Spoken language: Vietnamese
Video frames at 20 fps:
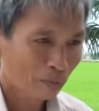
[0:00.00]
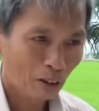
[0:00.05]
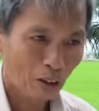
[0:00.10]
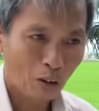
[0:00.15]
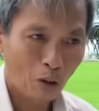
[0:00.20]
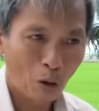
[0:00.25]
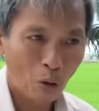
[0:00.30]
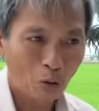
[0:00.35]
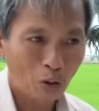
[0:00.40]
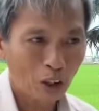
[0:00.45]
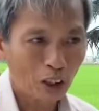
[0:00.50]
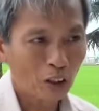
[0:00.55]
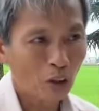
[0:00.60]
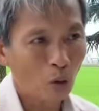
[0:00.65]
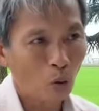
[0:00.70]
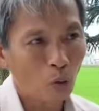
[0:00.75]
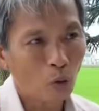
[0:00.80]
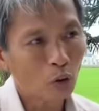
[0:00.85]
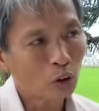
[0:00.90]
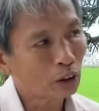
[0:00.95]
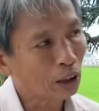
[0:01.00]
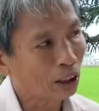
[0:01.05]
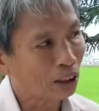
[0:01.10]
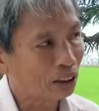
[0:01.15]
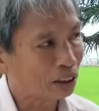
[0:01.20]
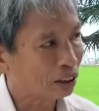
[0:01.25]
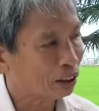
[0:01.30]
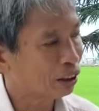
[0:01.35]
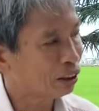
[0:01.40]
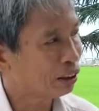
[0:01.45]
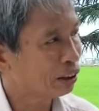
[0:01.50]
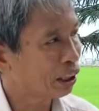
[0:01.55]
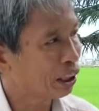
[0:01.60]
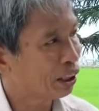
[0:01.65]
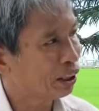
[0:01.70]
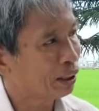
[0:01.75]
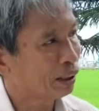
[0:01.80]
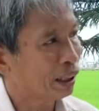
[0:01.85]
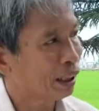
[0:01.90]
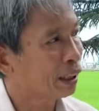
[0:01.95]
cổ nói cổ có từng chứng
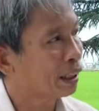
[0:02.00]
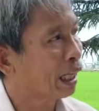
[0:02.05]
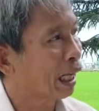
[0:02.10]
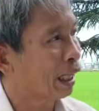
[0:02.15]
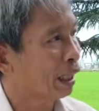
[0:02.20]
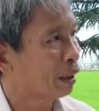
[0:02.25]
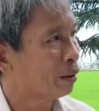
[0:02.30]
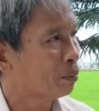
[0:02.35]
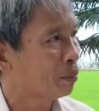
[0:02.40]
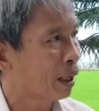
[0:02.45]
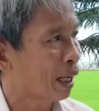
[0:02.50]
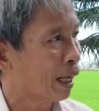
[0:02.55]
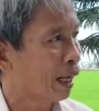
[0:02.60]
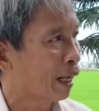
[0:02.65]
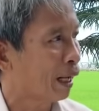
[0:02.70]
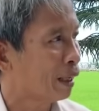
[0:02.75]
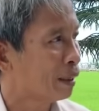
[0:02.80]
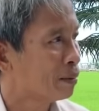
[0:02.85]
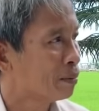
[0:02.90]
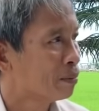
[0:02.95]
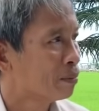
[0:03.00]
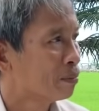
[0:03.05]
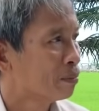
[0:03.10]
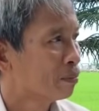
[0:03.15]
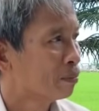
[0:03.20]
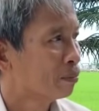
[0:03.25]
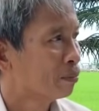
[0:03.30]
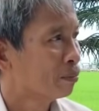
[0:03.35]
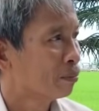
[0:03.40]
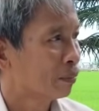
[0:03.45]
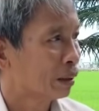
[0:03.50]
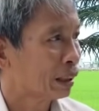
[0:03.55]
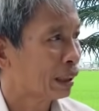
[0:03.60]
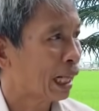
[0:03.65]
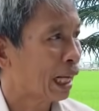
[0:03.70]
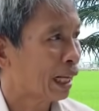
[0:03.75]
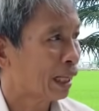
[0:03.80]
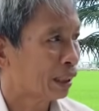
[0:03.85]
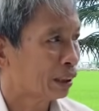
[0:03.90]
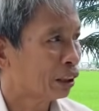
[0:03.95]
kiến cái cảnh mà
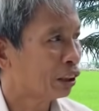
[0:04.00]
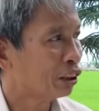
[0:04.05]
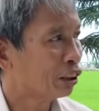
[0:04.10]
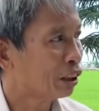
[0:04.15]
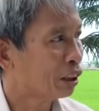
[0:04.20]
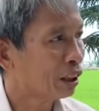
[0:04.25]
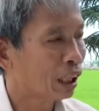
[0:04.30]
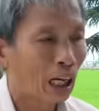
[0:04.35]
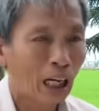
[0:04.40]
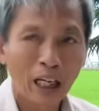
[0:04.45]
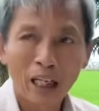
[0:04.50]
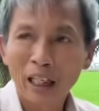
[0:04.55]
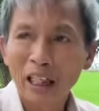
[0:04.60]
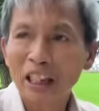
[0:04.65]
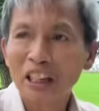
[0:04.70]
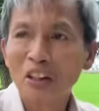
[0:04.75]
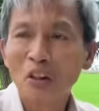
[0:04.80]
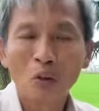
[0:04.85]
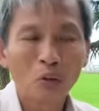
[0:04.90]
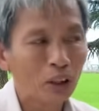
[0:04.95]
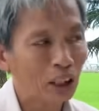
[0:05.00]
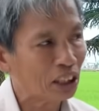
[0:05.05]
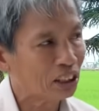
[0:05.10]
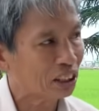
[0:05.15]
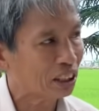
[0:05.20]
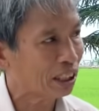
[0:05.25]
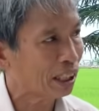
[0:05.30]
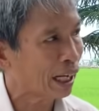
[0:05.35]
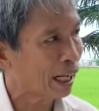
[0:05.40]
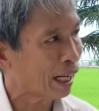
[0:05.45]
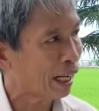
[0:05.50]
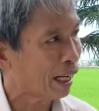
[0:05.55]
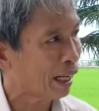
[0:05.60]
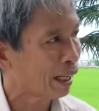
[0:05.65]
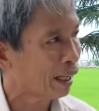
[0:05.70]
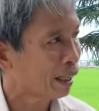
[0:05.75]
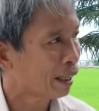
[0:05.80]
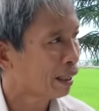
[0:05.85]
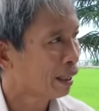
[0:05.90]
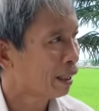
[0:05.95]
tan thương ở indonesia
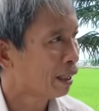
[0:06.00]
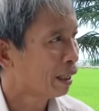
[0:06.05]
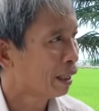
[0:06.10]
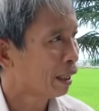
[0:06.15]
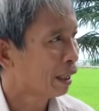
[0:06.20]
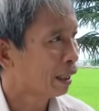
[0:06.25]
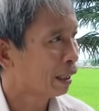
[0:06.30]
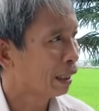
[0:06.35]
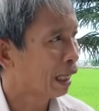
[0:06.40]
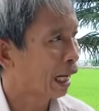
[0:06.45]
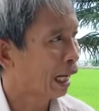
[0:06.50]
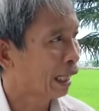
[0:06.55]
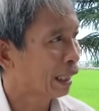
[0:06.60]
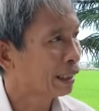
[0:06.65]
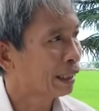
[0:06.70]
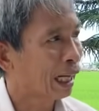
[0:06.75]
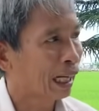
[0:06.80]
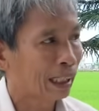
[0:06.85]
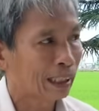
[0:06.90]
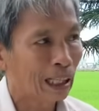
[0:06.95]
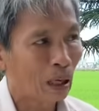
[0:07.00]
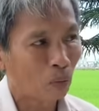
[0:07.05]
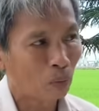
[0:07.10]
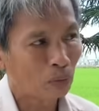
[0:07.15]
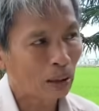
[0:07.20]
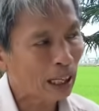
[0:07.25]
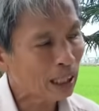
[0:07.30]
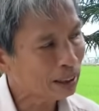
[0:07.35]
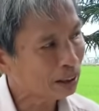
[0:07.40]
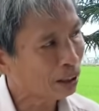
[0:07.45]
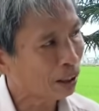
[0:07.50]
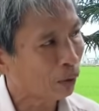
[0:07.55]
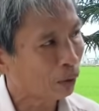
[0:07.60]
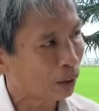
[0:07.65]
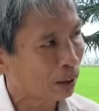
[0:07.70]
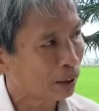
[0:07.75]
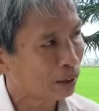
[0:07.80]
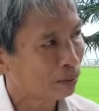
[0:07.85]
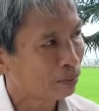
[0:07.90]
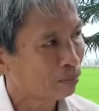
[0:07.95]
là cái trận động đất rồi
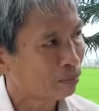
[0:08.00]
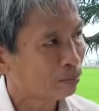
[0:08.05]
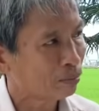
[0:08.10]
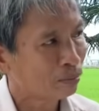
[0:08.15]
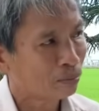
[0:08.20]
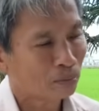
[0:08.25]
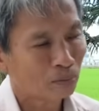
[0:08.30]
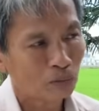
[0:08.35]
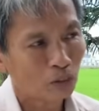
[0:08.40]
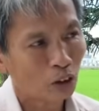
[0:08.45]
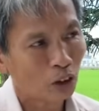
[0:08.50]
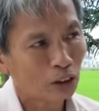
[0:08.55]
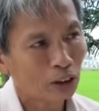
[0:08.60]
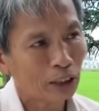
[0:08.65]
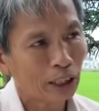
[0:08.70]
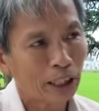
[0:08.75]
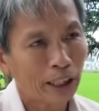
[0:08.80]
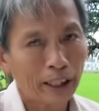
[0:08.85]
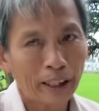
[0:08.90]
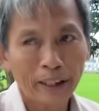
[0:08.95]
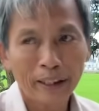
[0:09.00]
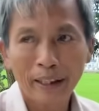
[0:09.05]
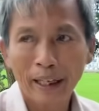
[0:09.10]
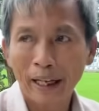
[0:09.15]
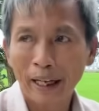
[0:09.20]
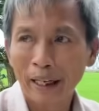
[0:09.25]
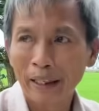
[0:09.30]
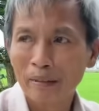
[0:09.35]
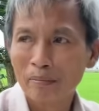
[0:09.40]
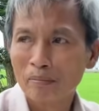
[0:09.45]
đó. nó sẽ là